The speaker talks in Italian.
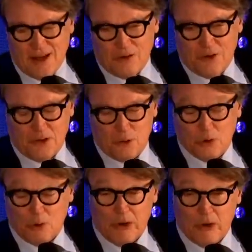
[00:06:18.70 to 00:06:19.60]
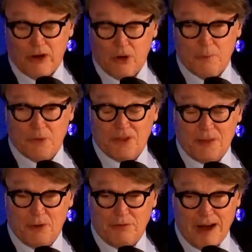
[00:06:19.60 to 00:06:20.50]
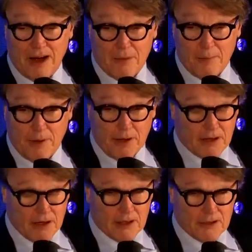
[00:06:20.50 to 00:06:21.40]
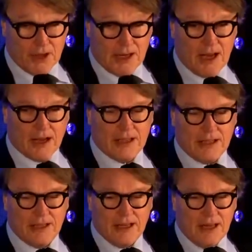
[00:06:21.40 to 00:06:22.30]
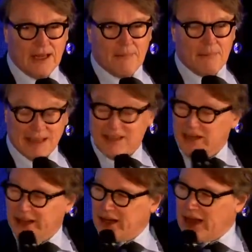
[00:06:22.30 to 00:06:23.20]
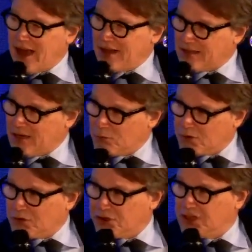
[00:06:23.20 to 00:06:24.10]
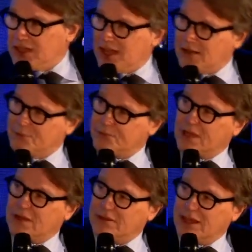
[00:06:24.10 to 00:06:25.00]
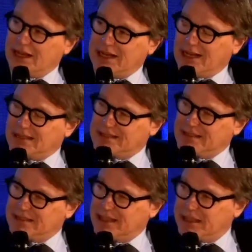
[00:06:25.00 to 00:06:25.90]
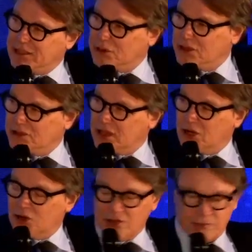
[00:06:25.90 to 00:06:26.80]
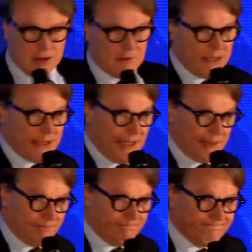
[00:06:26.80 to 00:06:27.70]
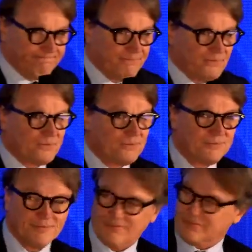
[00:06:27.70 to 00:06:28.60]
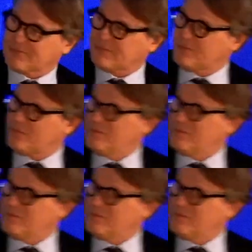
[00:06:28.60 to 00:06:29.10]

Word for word: e con tutto quello che noi possiamo fare per cercare di mantenere alta la curiosità dei ragazzi, che credo che sia la cosa fondamentale. Paola, non